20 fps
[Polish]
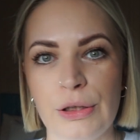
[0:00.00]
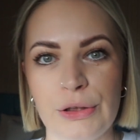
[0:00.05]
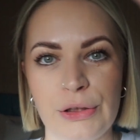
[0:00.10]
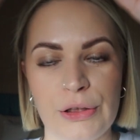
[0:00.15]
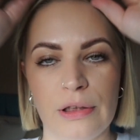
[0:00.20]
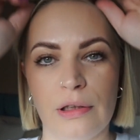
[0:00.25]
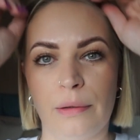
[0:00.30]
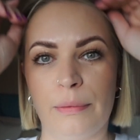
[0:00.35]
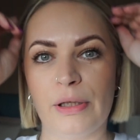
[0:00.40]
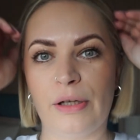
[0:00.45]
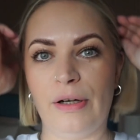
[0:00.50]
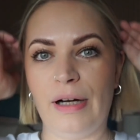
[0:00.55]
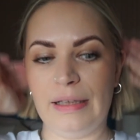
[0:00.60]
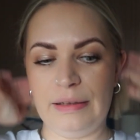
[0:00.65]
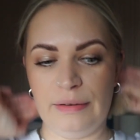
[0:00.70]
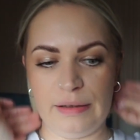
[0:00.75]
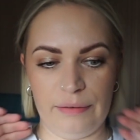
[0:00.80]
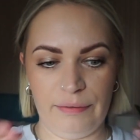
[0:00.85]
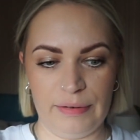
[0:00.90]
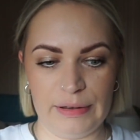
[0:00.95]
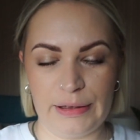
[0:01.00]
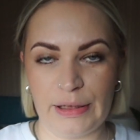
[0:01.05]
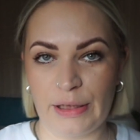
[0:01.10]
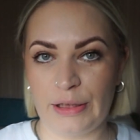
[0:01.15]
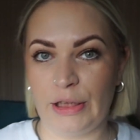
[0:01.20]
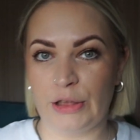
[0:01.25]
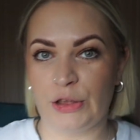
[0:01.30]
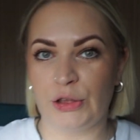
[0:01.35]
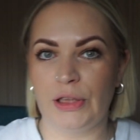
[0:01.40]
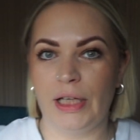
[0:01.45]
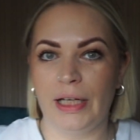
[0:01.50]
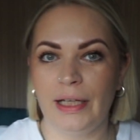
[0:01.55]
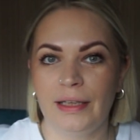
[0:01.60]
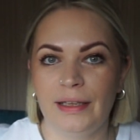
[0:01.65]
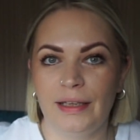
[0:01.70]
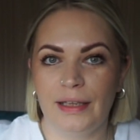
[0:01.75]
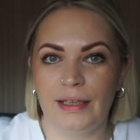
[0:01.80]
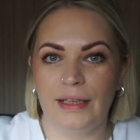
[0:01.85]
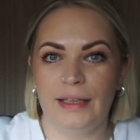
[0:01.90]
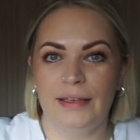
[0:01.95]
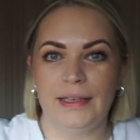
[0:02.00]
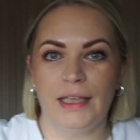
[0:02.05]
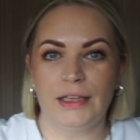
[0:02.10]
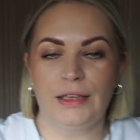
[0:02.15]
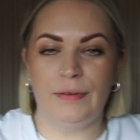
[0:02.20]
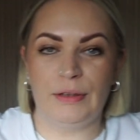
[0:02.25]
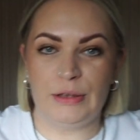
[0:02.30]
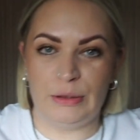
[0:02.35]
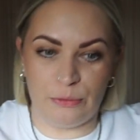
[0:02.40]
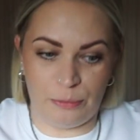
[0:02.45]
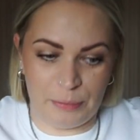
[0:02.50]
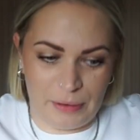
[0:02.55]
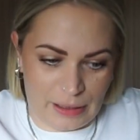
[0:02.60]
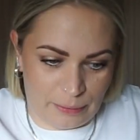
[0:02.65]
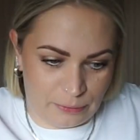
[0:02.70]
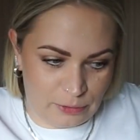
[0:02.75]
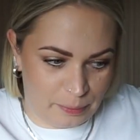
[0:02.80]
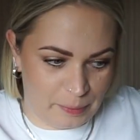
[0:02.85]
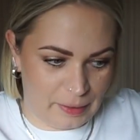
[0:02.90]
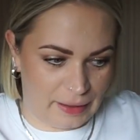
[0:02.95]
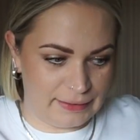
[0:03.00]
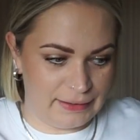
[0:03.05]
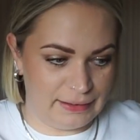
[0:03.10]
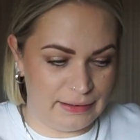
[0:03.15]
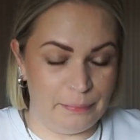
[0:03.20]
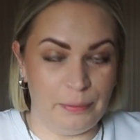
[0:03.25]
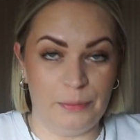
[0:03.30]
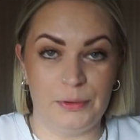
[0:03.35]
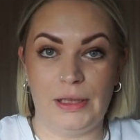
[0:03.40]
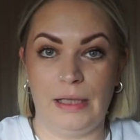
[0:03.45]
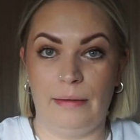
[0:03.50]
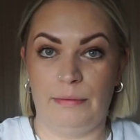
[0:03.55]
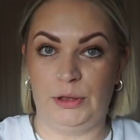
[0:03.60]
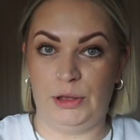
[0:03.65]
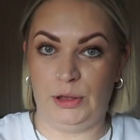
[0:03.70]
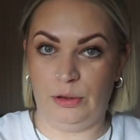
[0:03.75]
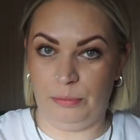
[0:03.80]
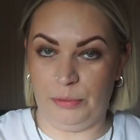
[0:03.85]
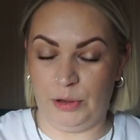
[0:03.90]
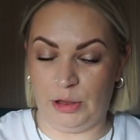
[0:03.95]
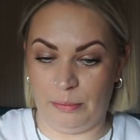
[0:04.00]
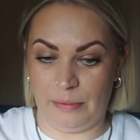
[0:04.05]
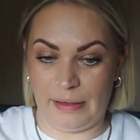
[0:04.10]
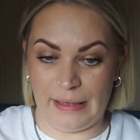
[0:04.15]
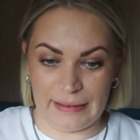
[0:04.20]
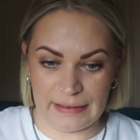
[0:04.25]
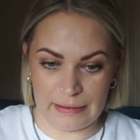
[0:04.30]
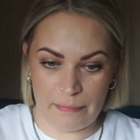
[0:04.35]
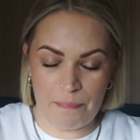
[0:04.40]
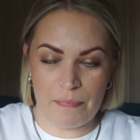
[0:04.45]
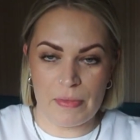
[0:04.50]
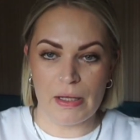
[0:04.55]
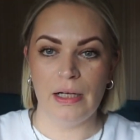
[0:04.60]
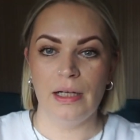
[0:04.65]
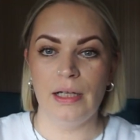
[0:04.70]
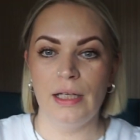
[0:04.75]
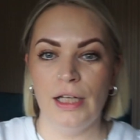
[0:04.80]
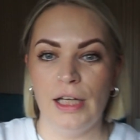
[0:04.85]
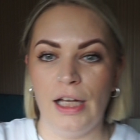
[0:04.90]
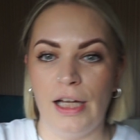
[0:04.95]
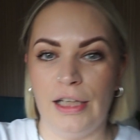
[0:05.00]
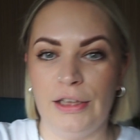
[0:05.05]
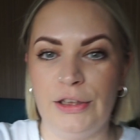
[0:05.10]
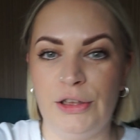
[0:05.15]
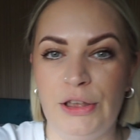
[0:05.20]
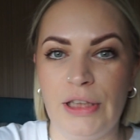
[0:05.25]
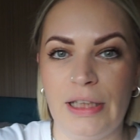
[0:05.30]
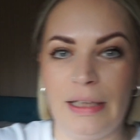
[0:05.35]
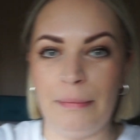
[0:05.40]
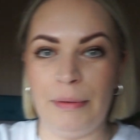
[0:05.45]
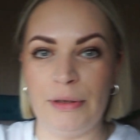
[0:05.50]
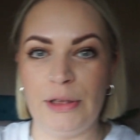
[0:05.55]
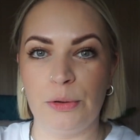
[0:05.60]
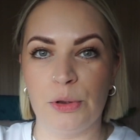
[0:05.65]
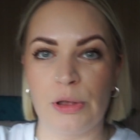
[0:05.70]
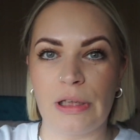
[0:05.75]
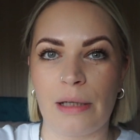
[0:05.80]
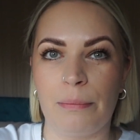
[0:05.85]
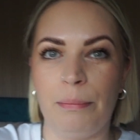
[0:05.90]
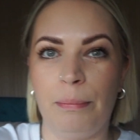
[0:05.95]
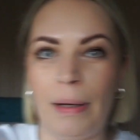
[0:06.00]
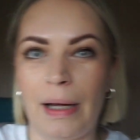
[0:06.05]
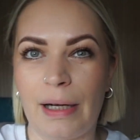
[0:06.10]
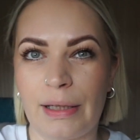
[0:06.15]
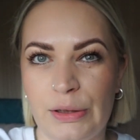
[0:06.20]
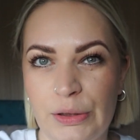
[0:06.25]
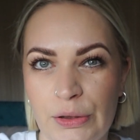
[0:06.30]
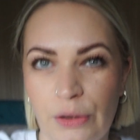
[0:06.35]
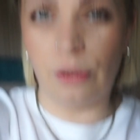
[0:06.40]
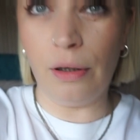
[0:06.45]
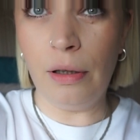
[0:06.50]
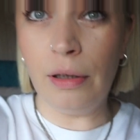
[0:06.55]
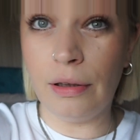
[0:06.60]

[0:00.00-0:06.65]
Dzień dobry kochani, witam Was serdecznie. E, ja się właśnie ubieram do pracy i pomyślałam, że się ubierzemy razem. E, dzisiaj będzie już tak bardzo